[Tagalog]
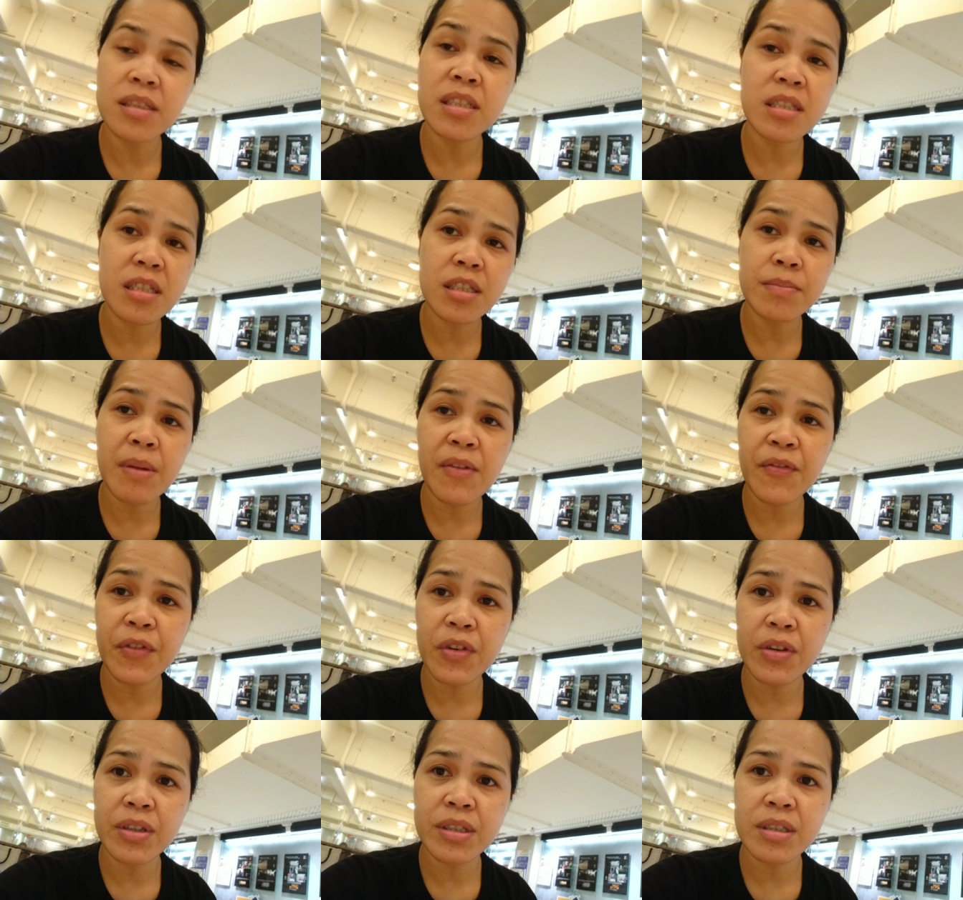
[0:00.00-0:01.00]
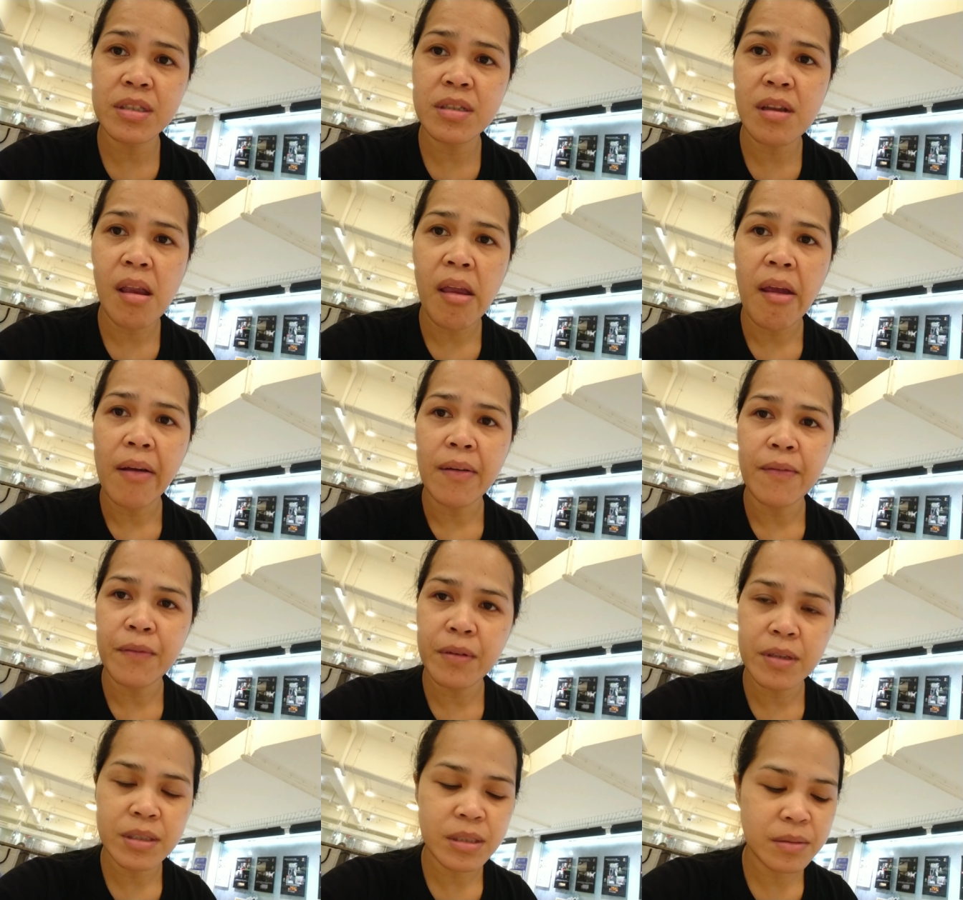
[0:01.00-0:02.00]
This is my first
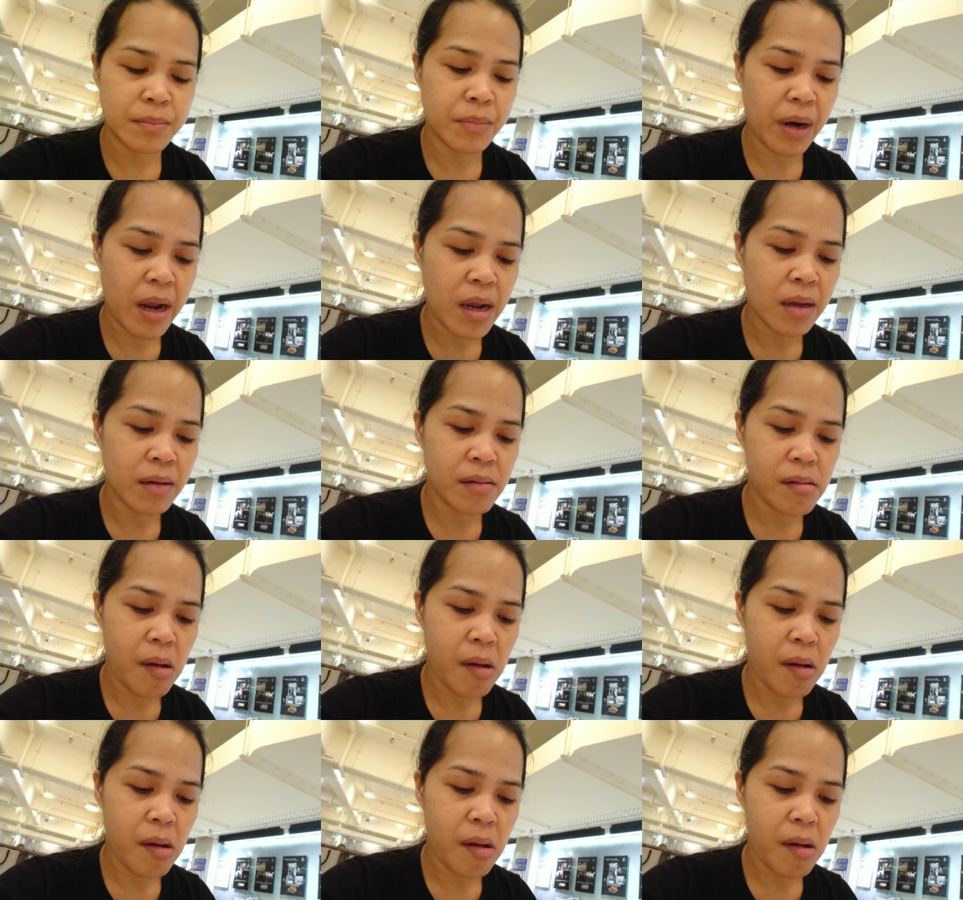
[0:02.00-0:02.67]
first break.